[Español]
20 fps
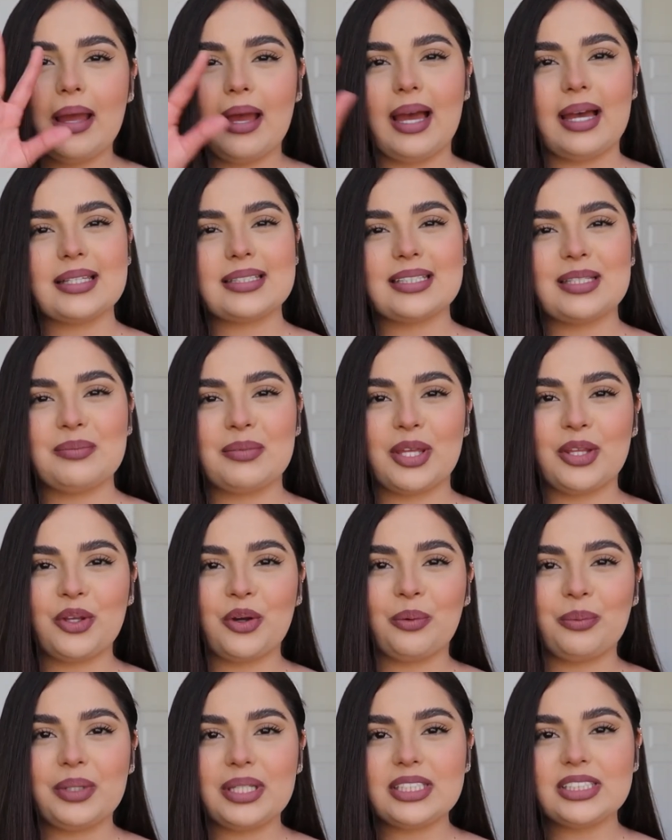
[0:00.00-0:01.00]
así
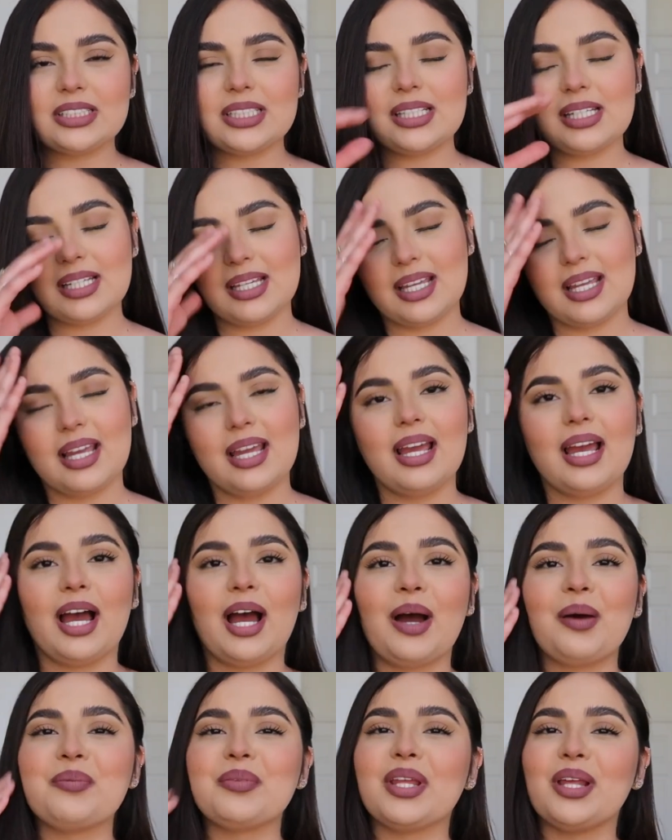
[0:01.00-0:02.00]
medio bichi
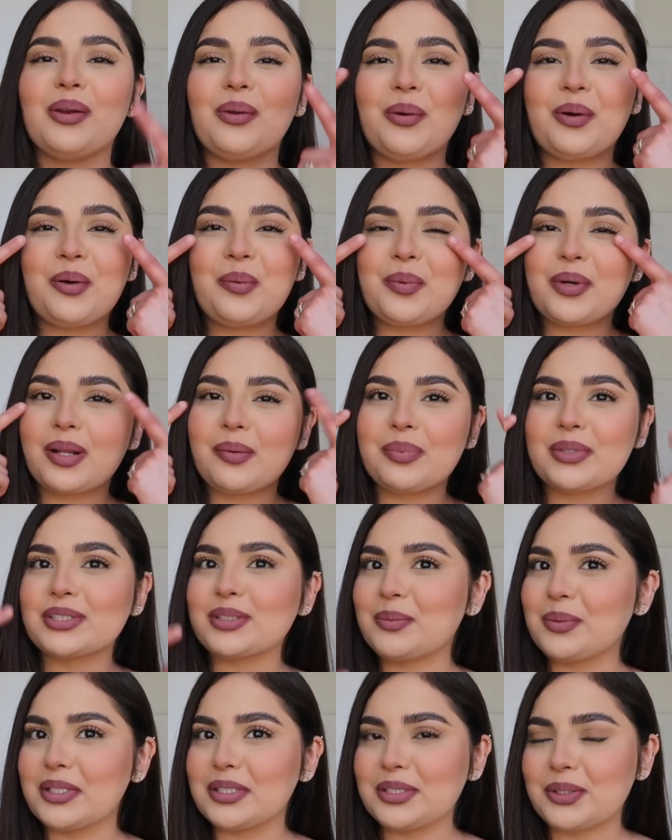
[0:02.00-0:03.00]
del ojo porque pues
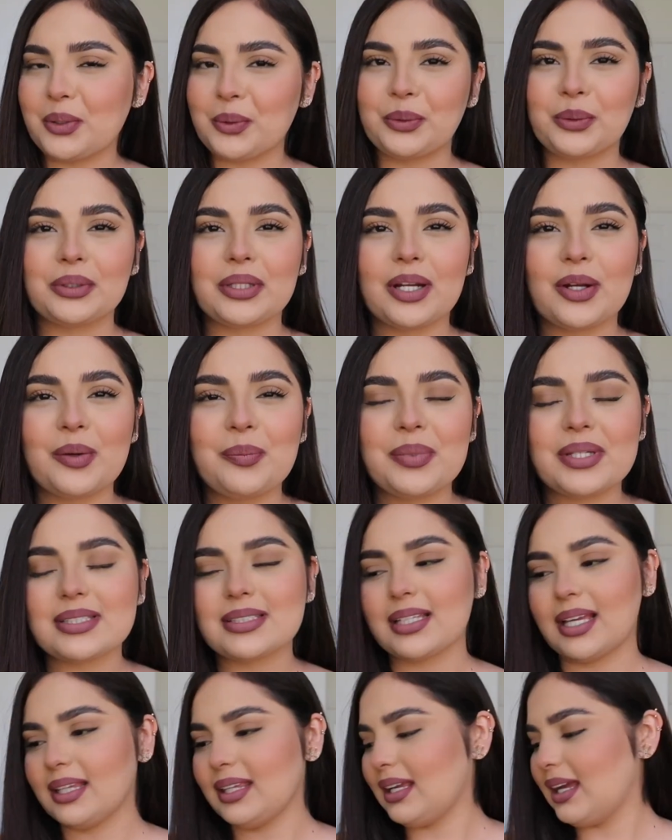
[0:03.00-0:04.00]
como les digo no traigo
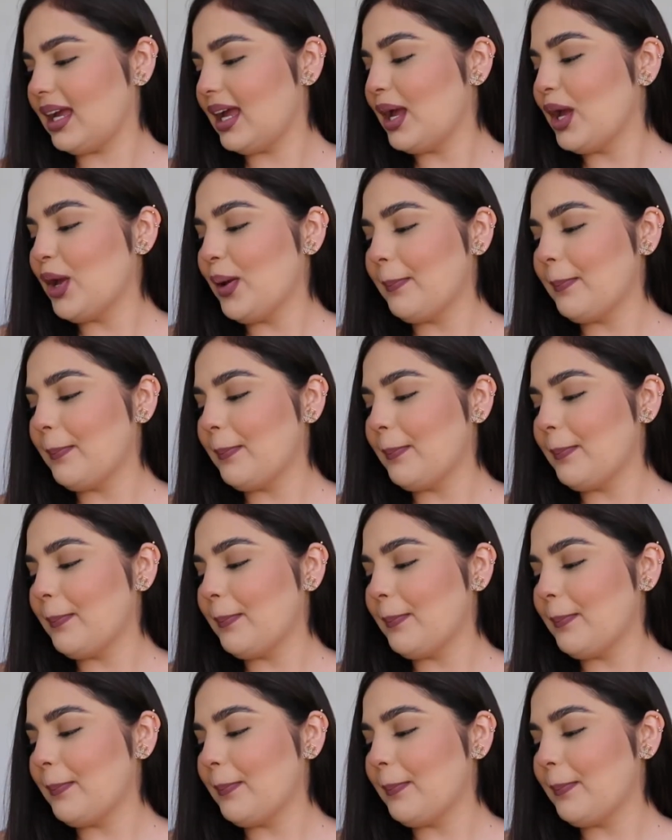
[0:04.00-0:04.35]
pestaña.